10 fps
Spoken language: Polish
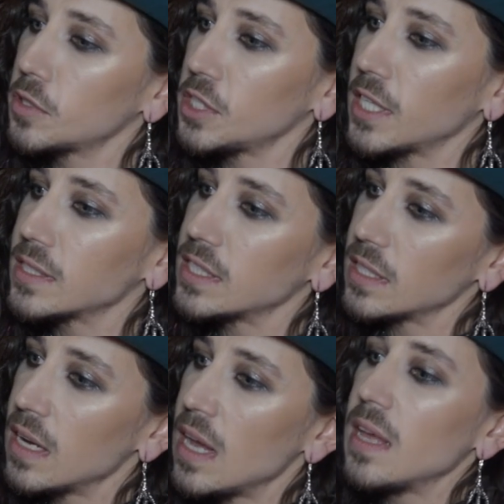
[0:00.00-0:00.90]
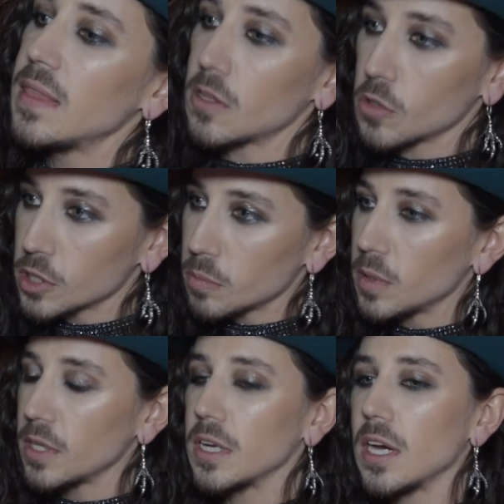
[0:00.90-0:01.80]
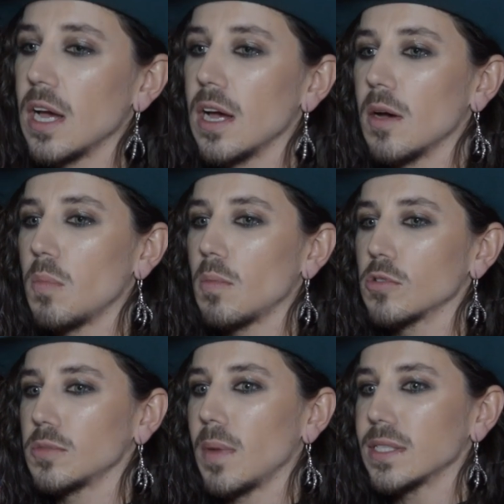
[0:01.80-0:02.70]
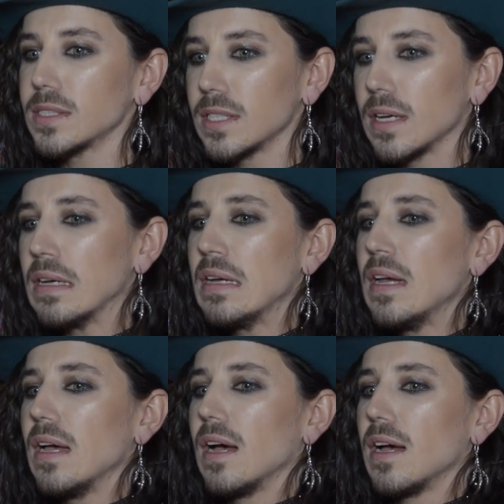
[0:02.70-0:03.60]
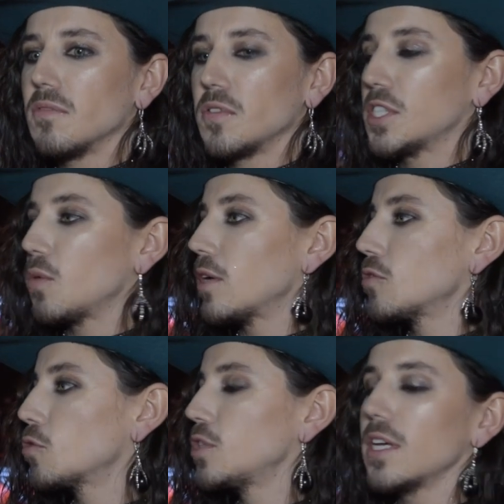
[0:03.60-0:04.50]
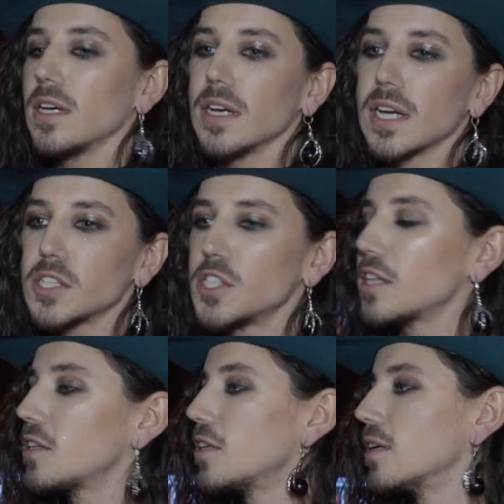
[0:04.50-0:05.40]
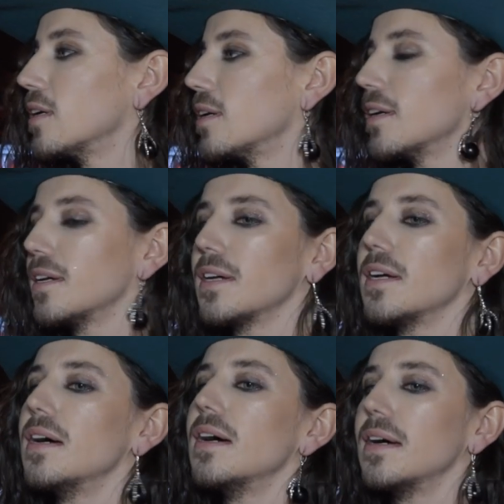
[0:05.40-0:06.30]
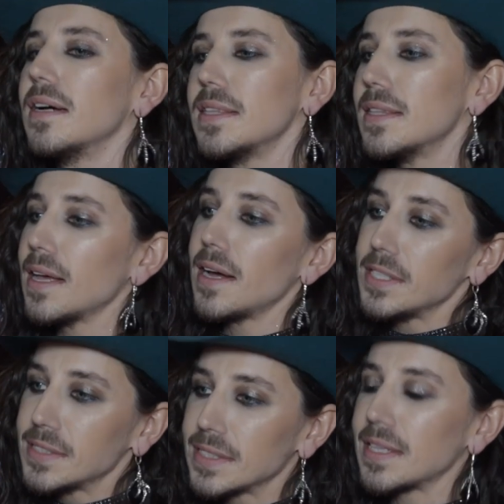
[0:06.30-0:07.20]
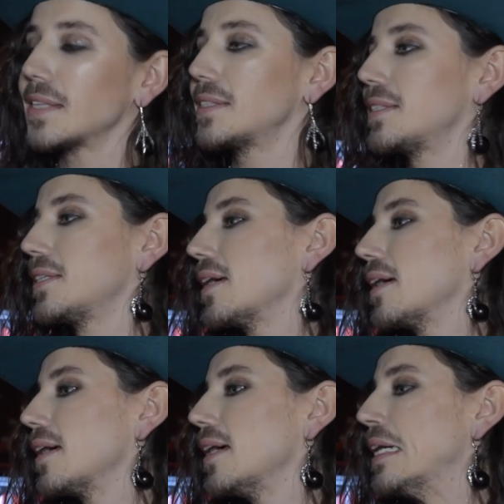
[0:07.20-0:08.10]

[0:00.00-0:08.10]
tysięcy na to, żeby e, pomóc Majce, e, wysyłając różne gadżety e, na licytacje